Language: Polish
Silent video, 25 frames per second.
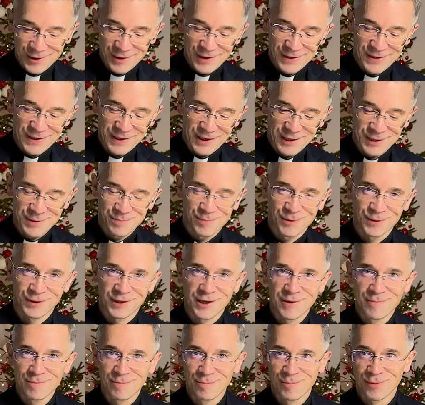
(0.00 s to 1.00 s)
zaraz
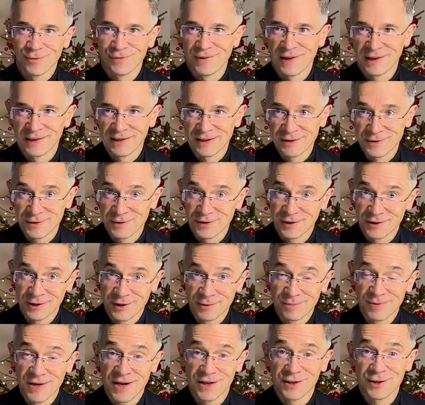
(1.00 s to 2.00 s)
potem powiada, że
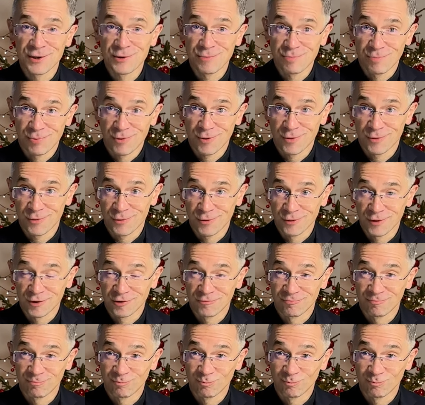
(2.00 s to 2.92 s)
gdyby jakiś prorok,